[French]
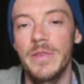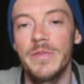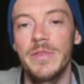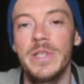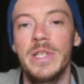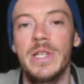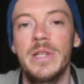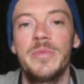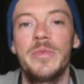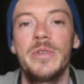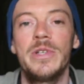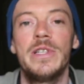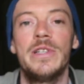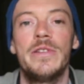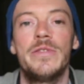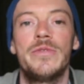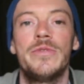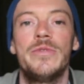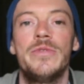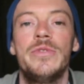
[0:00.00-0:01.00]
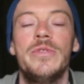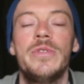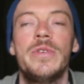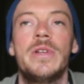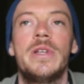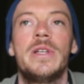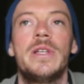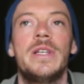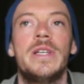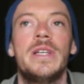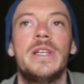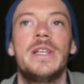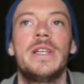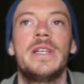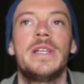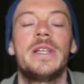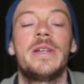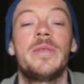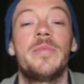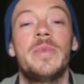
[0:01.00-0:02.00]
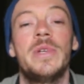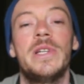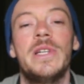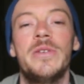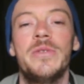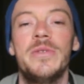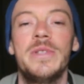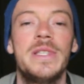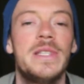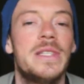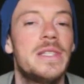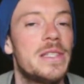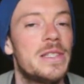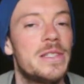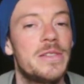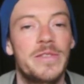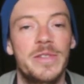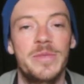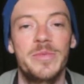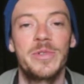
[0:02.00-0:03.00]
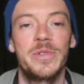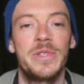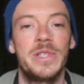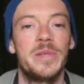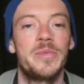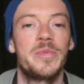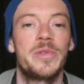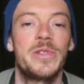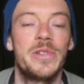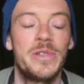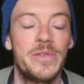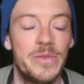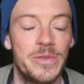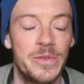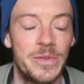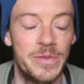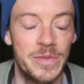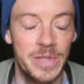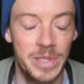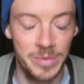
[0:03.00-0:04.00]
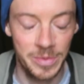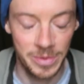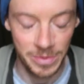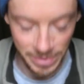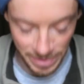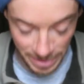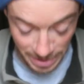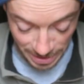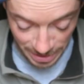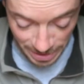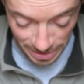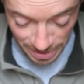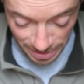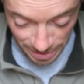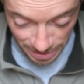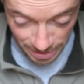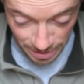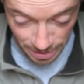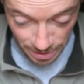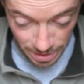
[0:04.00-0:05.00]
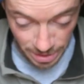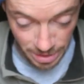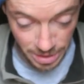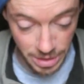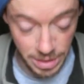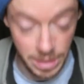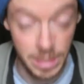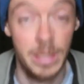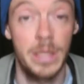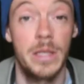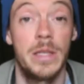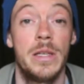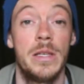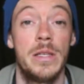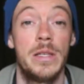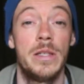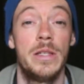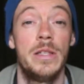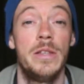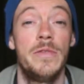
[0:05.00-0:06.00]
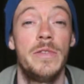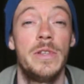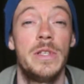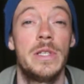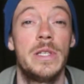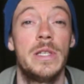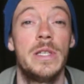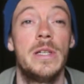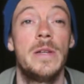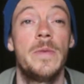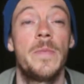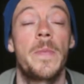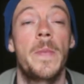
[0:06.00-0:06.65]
Finalement, il est venu. Mais là aussi, c'était vraiment une épreuve euh, vraiment très, très, très difficile.